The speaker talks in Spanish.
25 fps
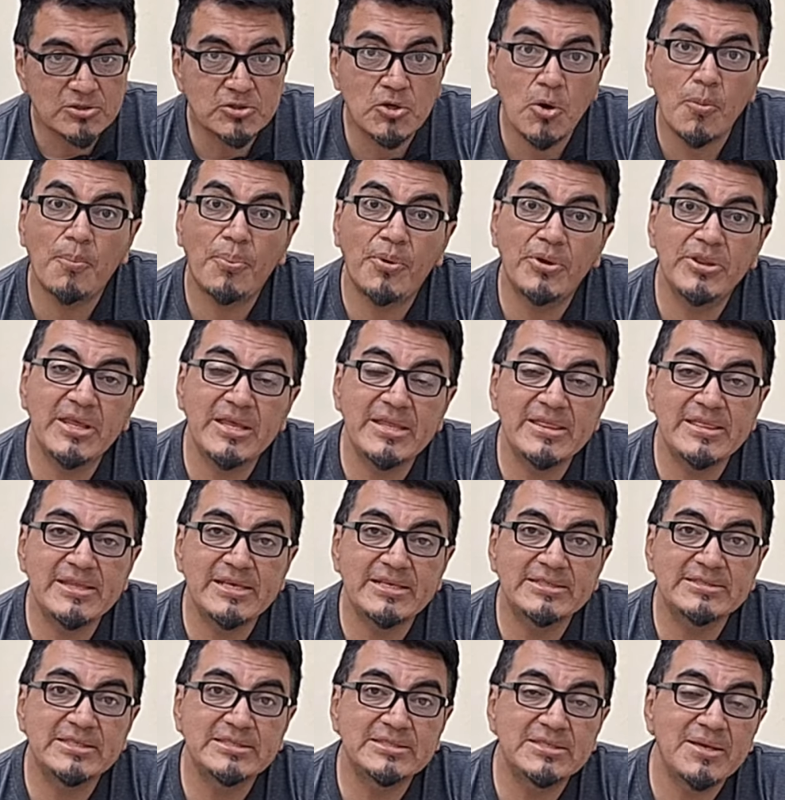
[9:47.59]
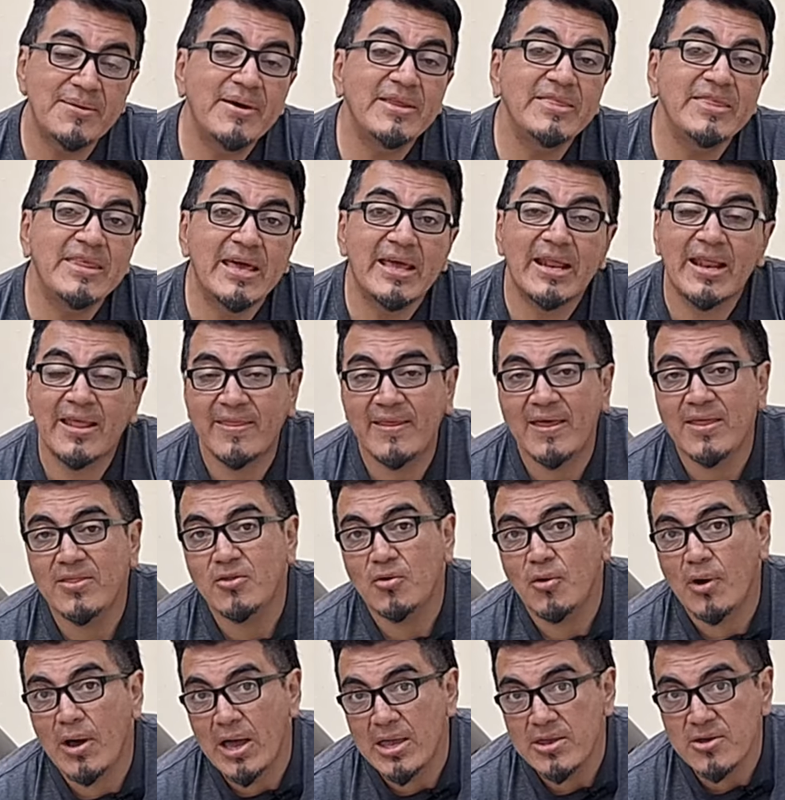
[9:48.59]
componentes se van
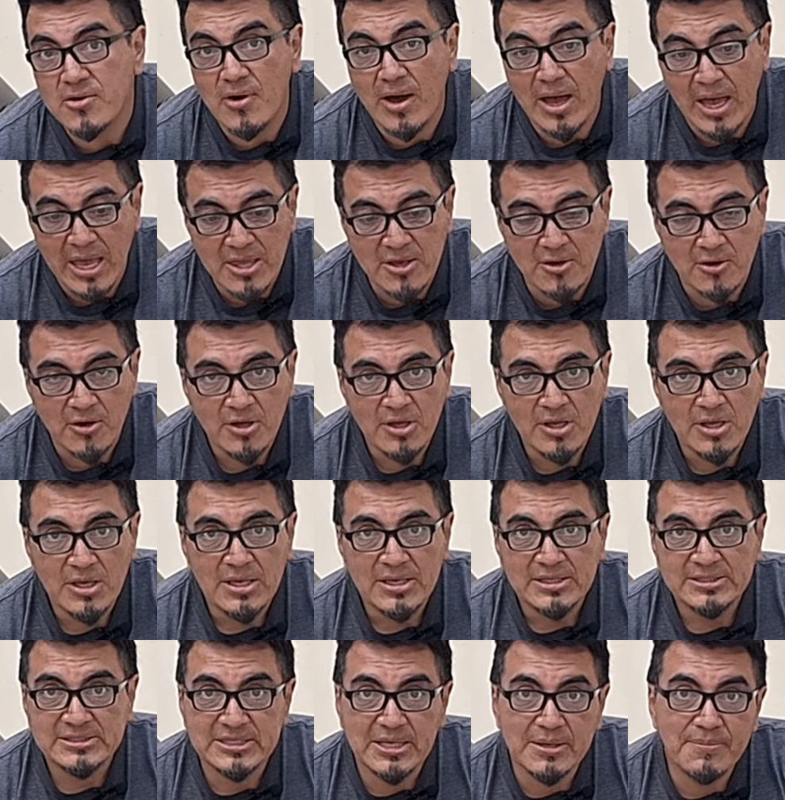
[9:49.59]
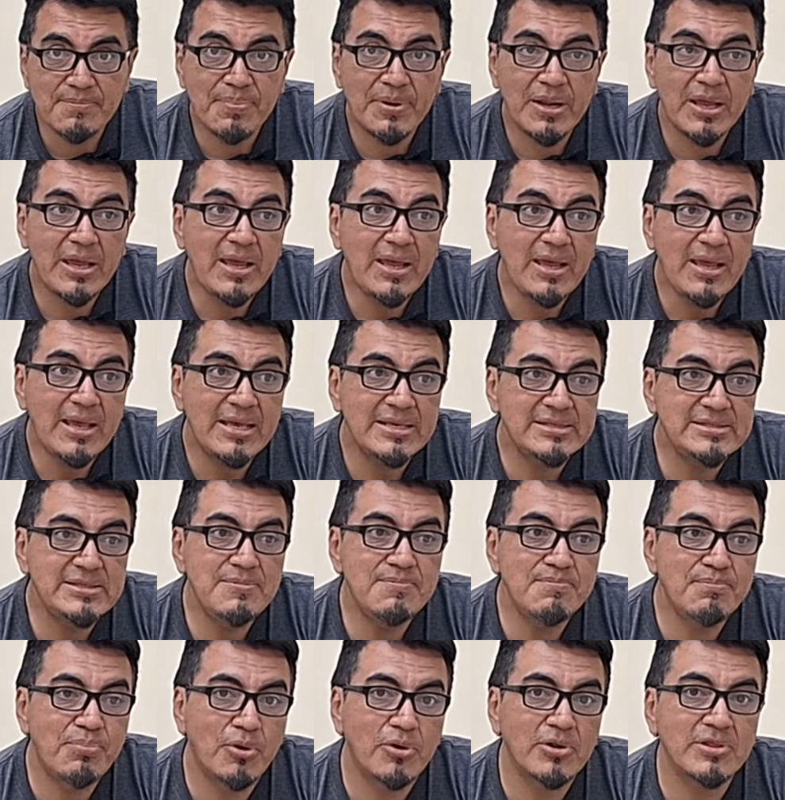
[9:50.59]
degradando año a año. Siempre es
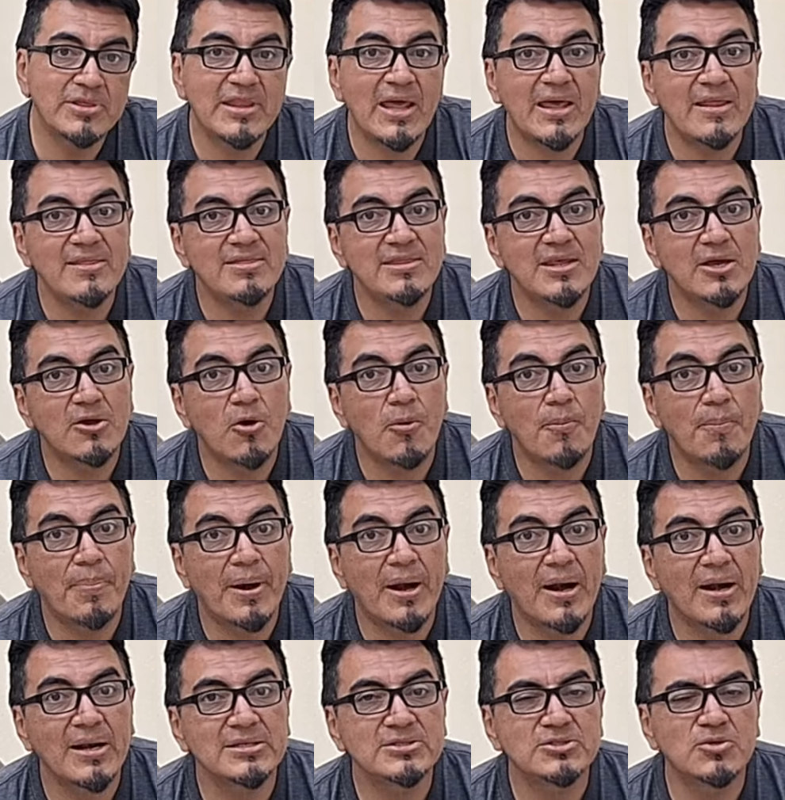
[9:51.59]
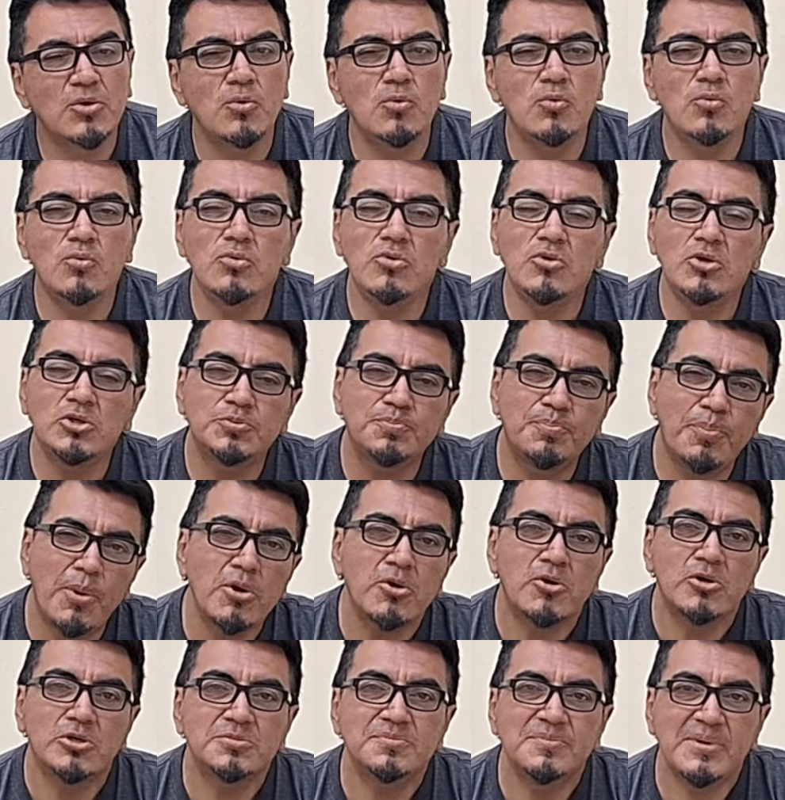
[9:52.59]
importante comprarlas con unos
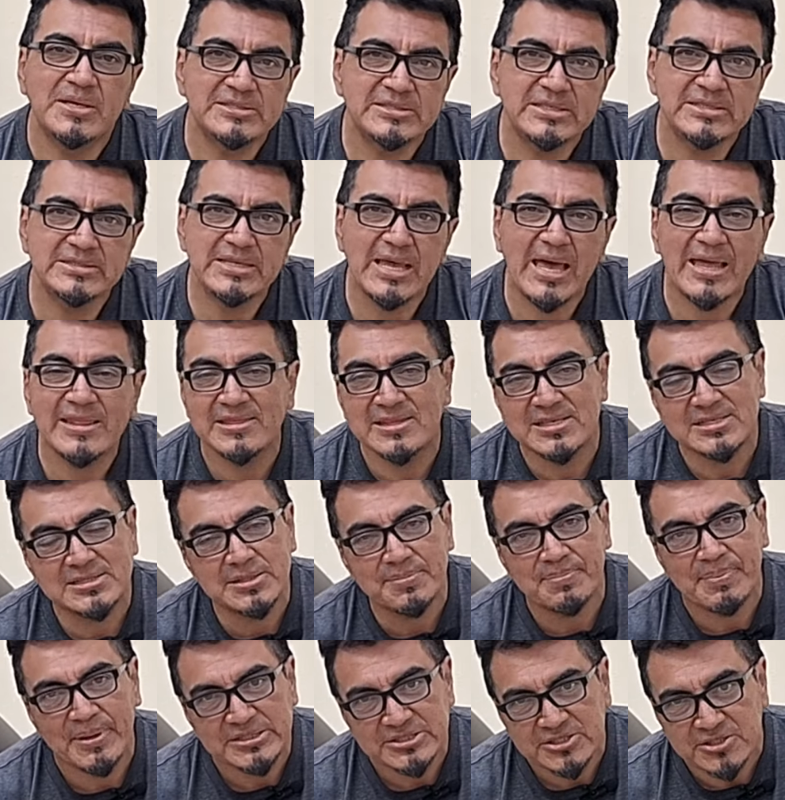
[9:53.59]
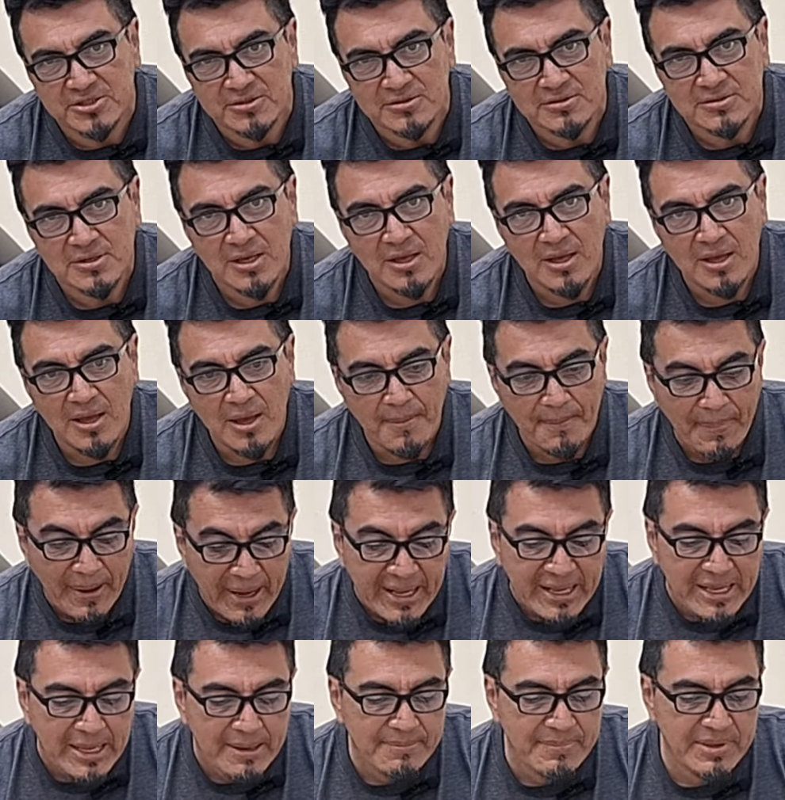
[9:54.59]
pocos meses de anticipación
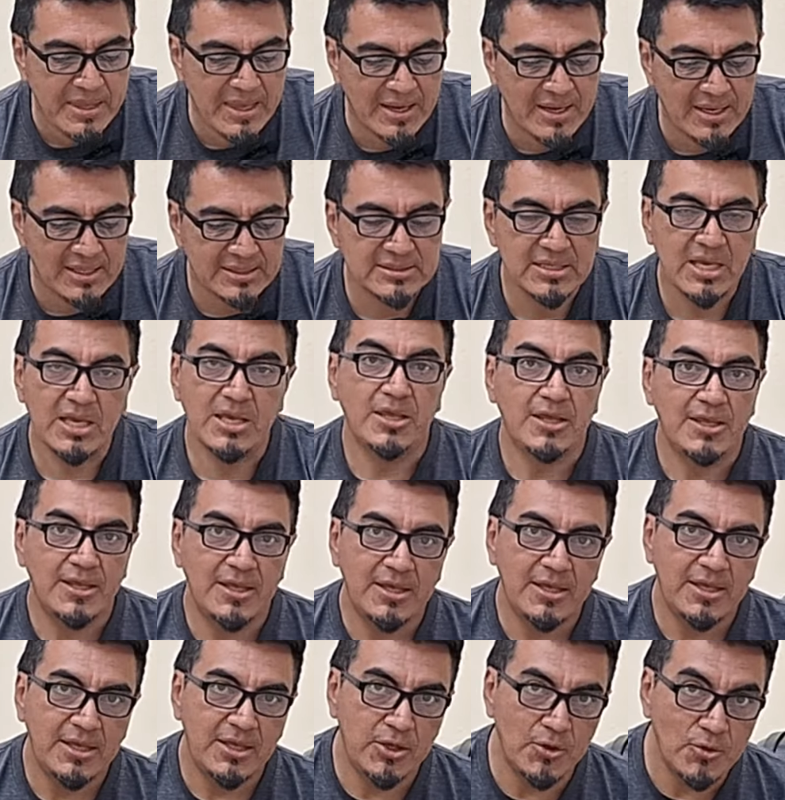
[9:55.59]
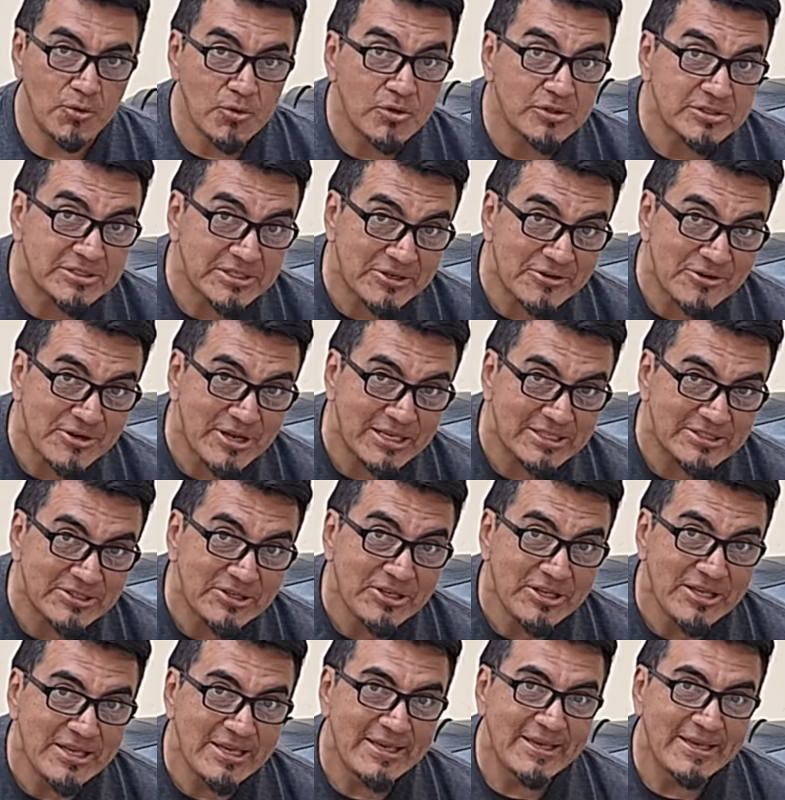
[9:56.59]
para cambiarlas. Y un consejo que les doy,